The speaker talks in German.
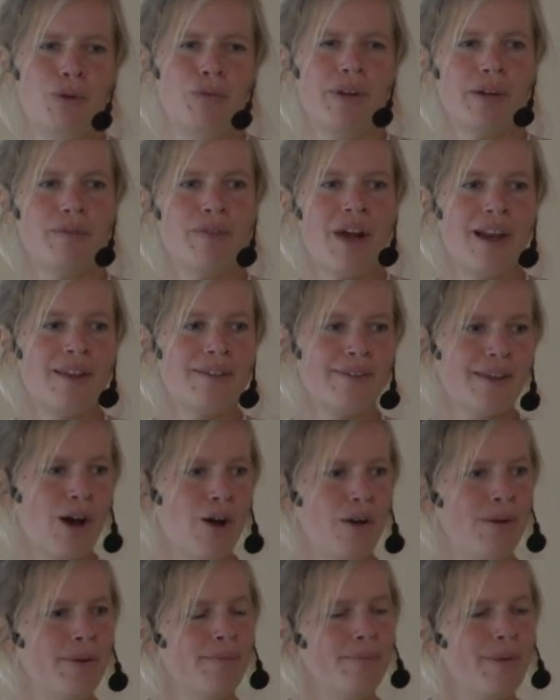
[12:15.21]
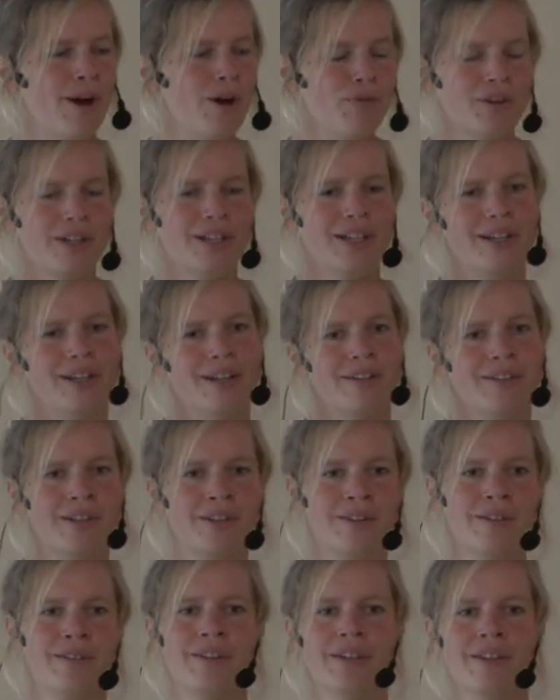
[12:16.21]
Piloveri war alles ähm, aufgegliedert
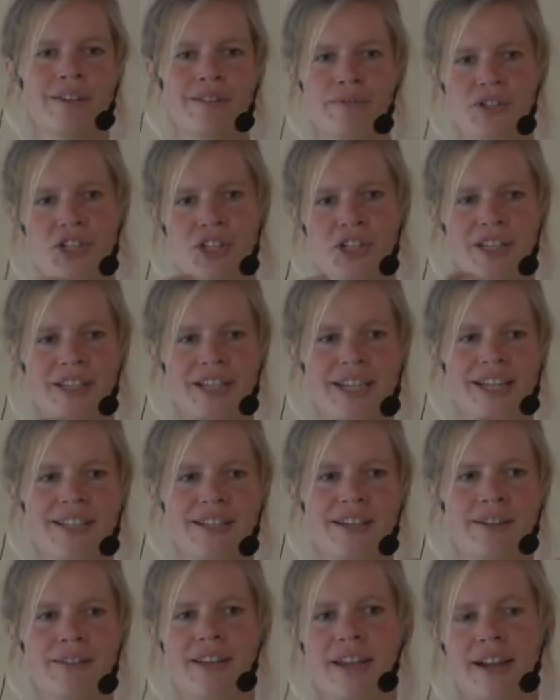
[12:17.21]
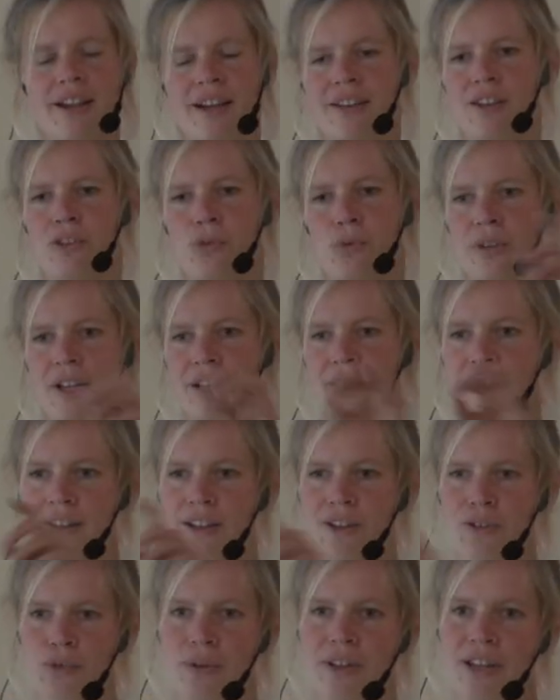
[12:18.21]
in verschiedenen Rädchen. Der kann das gut, der
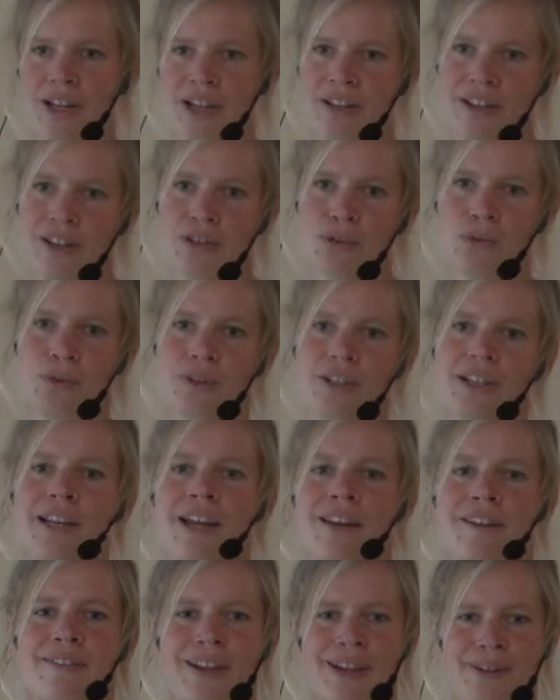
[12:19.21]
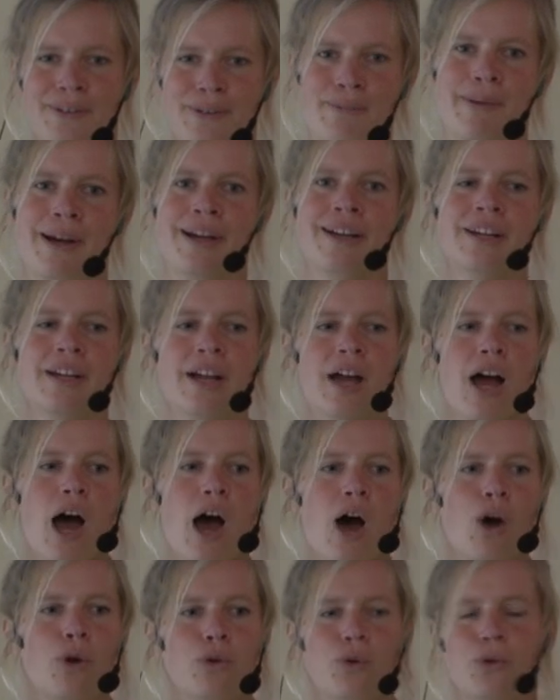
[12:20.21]
kann das gut, der kann das gut. Ich lerne es gerade nochmal.
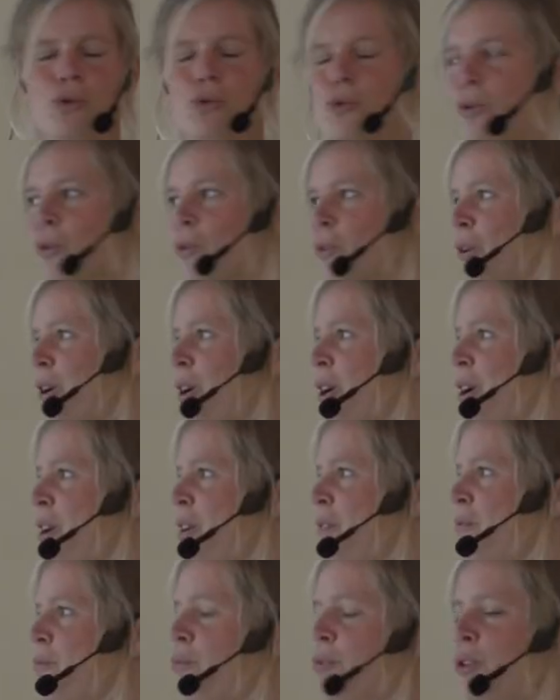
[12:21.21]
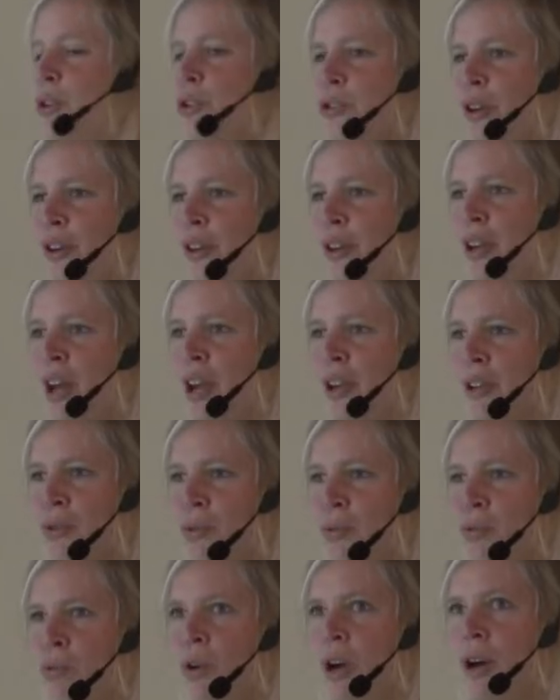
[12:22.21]
Auch Gründüngung finde ich schon,
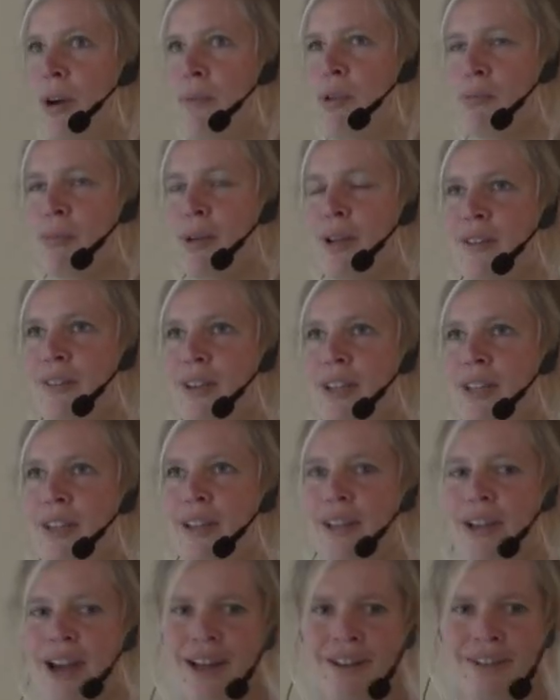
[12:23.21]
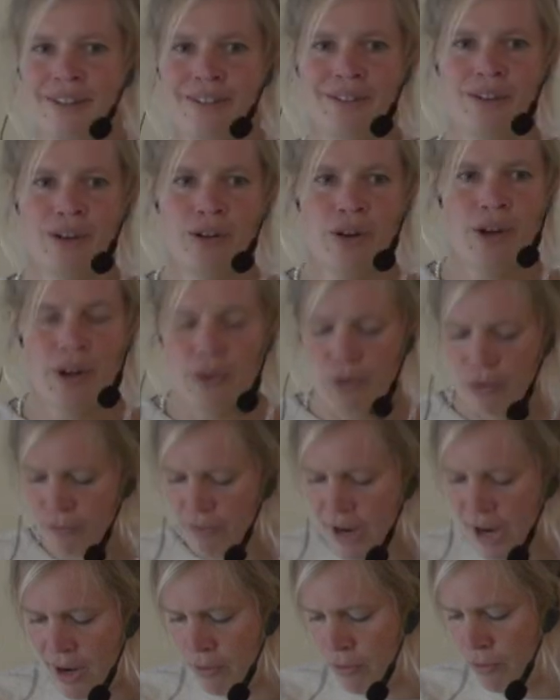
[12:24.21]
also äh, bis man das richtig kann, auch
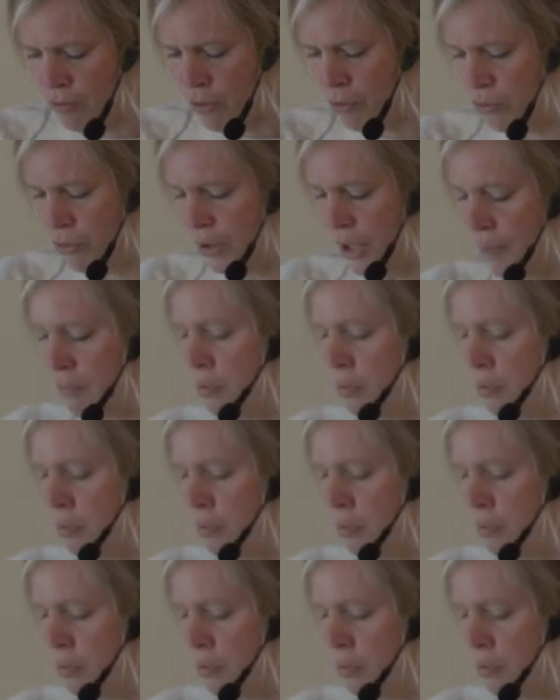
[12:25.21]
einen weiten, noch einen